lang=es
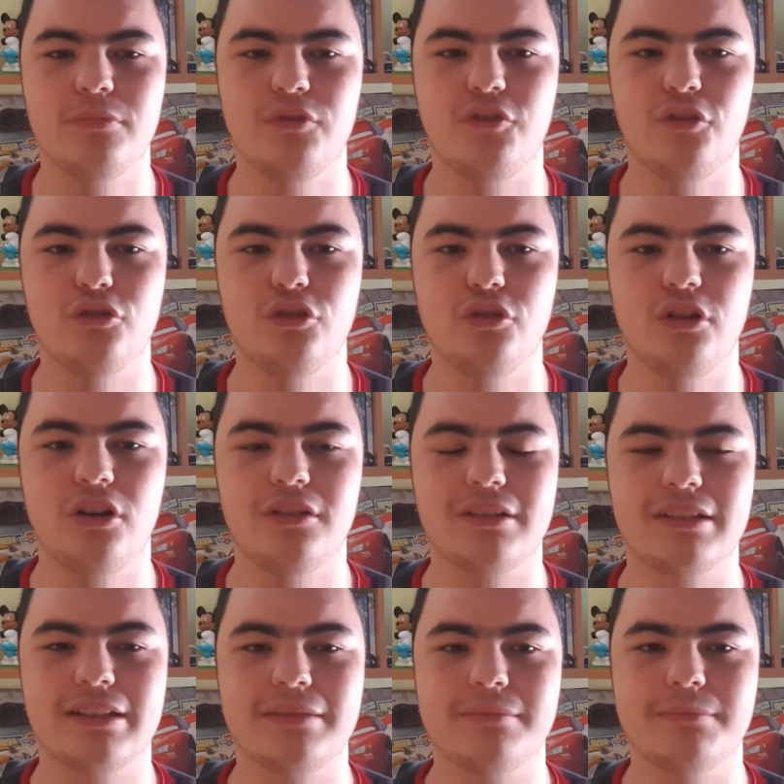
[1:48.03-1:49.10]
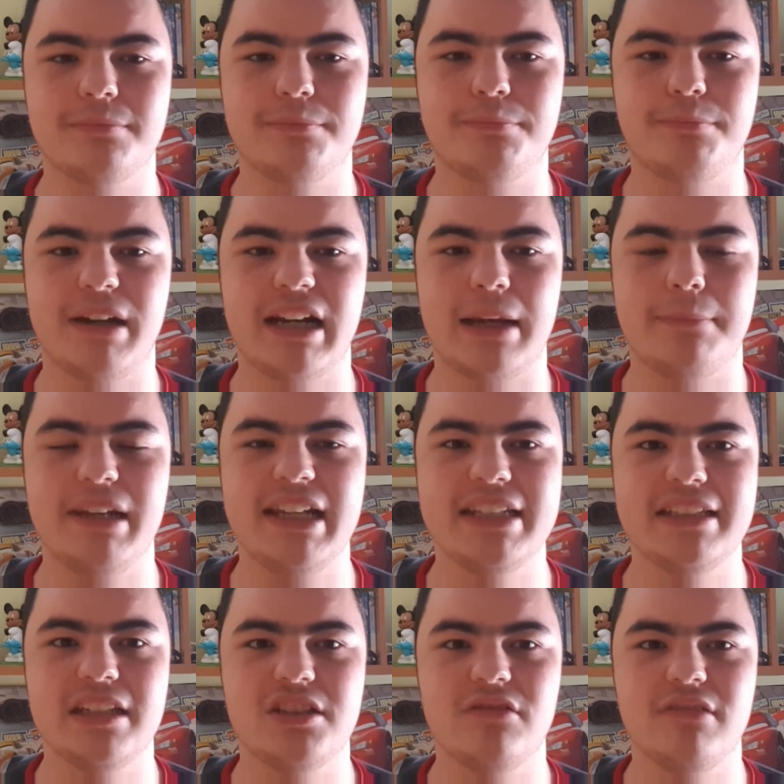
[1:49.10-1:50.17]
futuro para
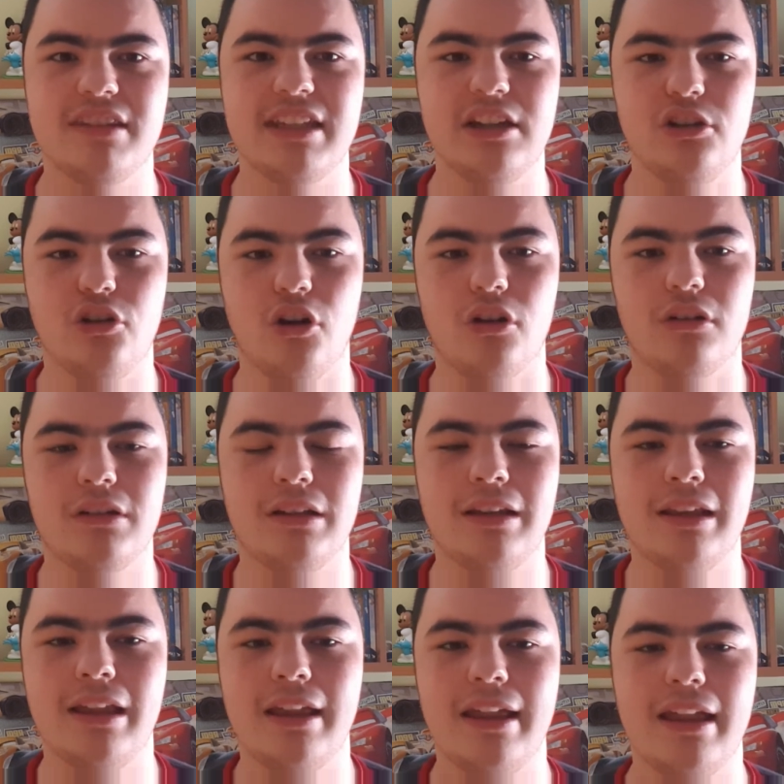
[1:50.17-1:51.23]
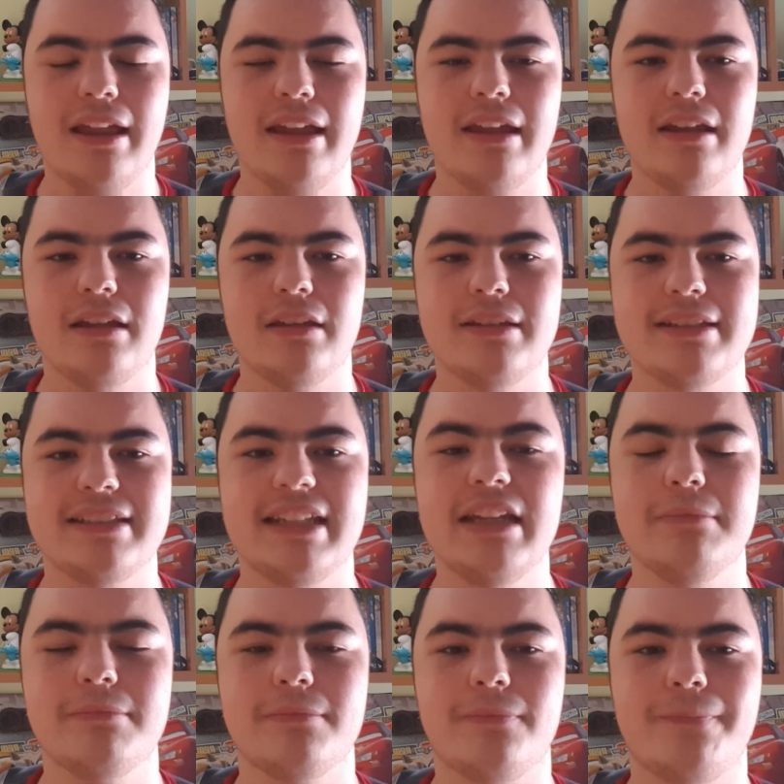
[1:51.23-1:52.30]
PlayStation 5.
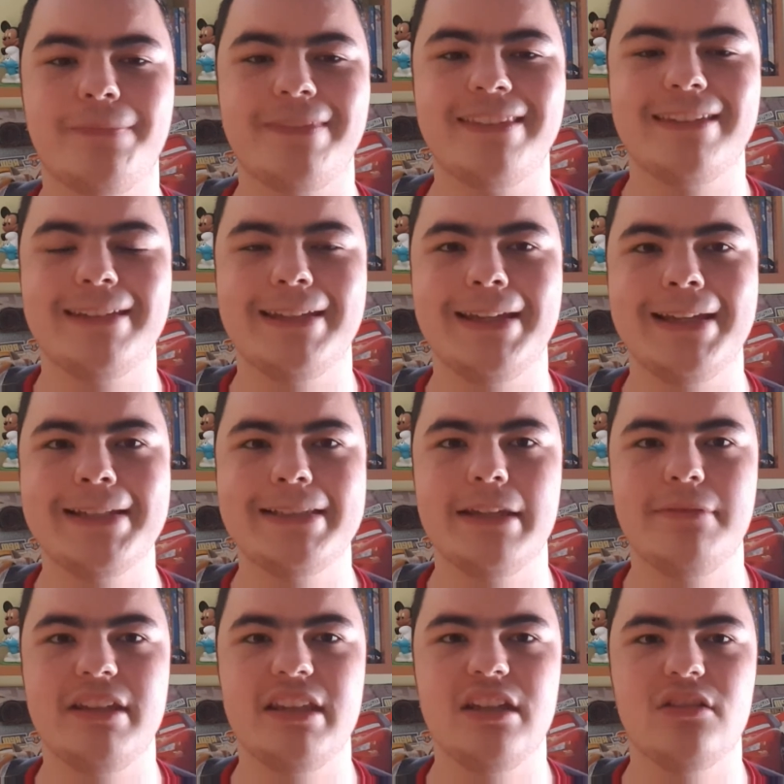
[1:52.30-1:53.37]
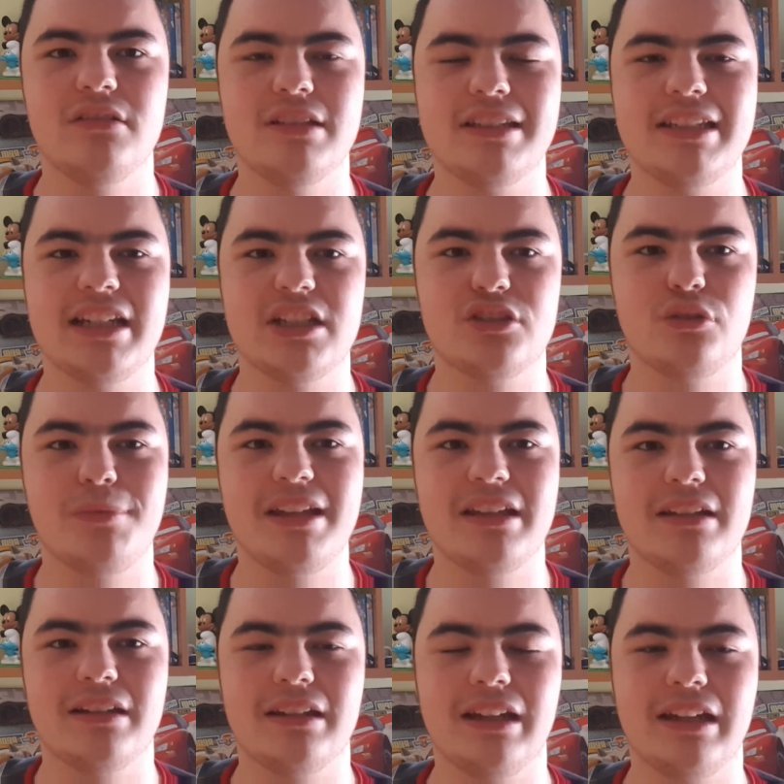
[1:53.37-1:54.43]
Sí, este vídeo ya
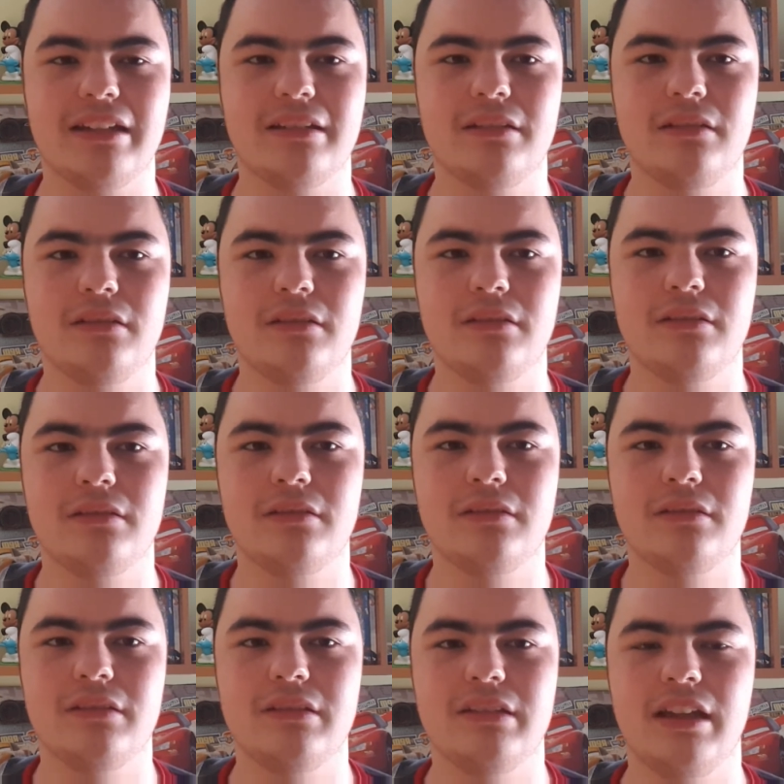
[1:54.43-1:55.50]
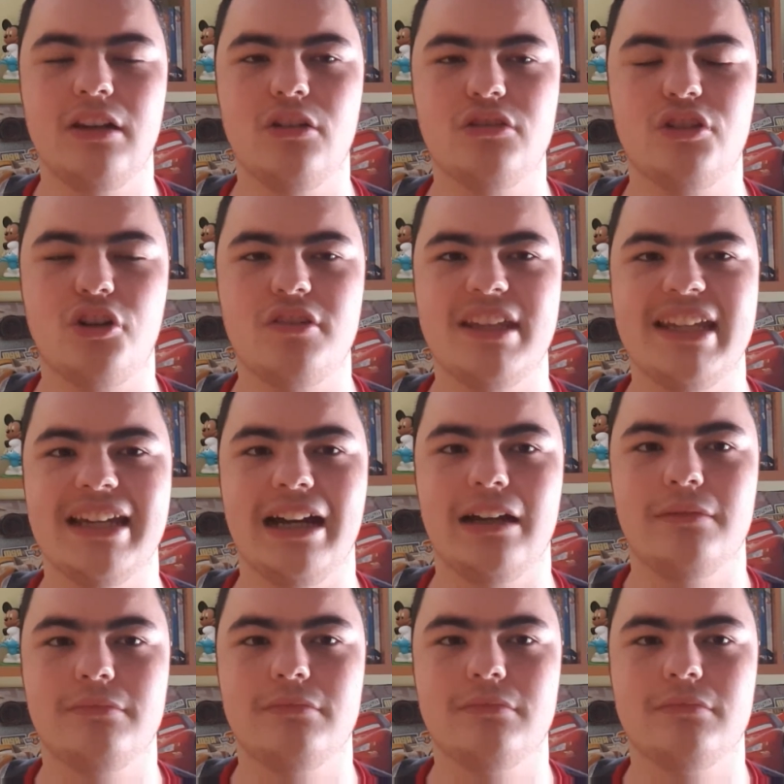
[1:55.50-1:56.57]
subí en el otro día,
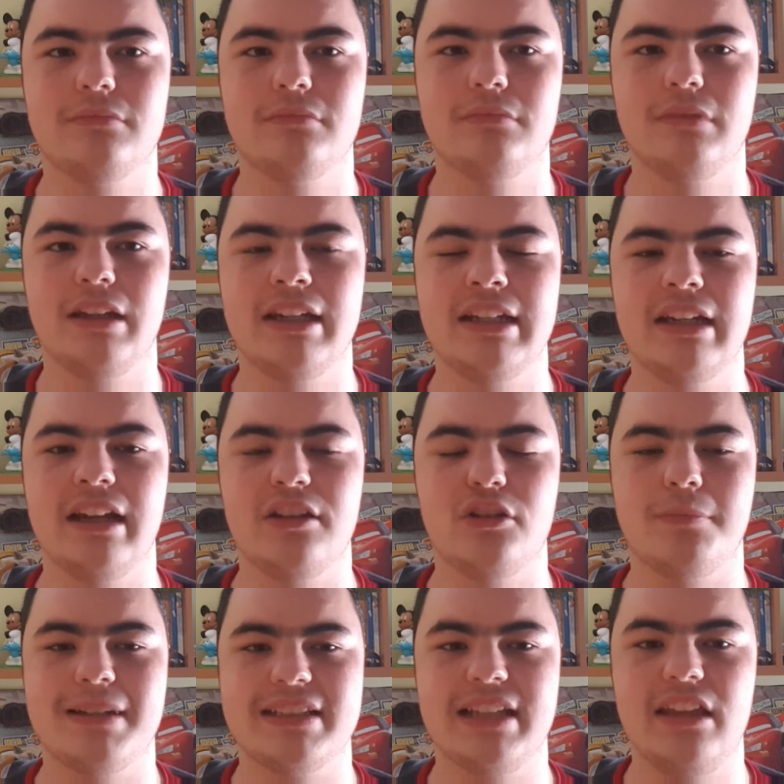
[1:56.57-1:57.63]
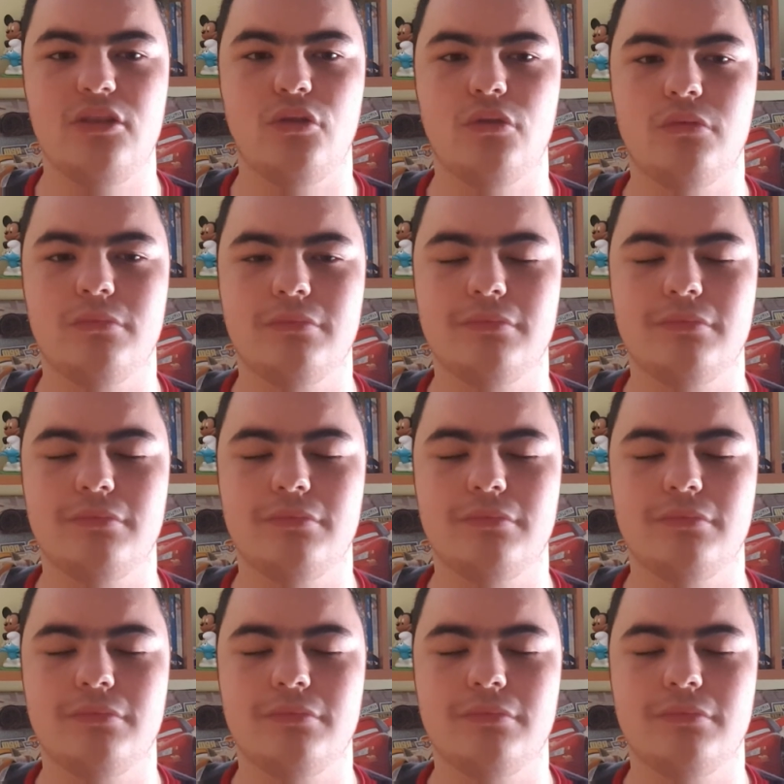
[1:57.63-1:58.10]
en el año pasado